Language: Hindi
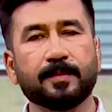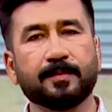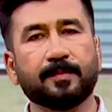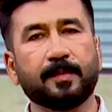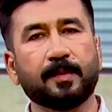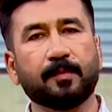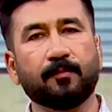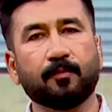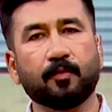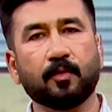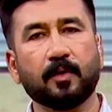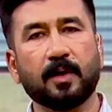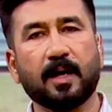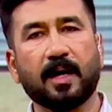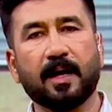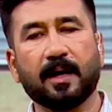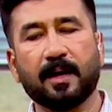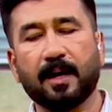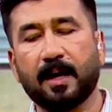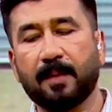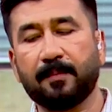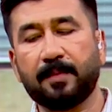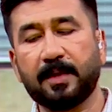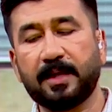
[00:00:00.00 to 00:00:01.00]
में वो
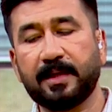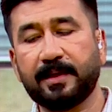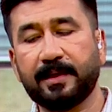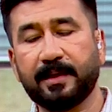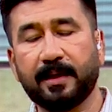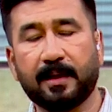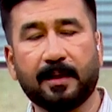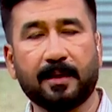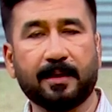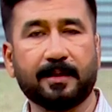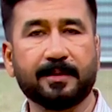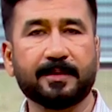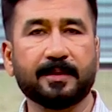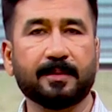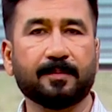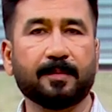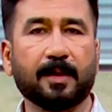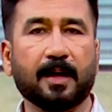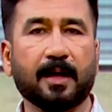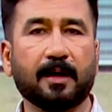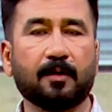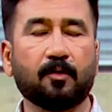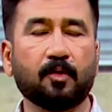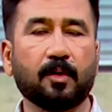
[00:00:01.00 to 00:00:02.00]
अभी नहीं डालने जब
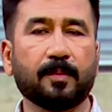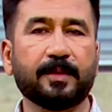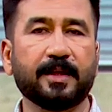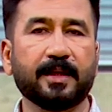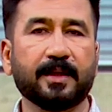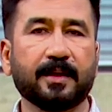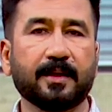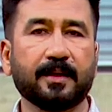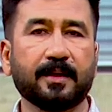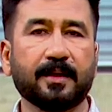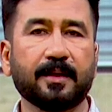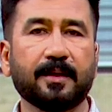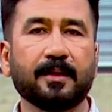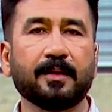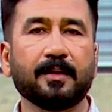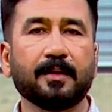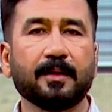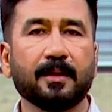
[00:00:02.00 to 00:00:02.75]
आलू आप देखेंगी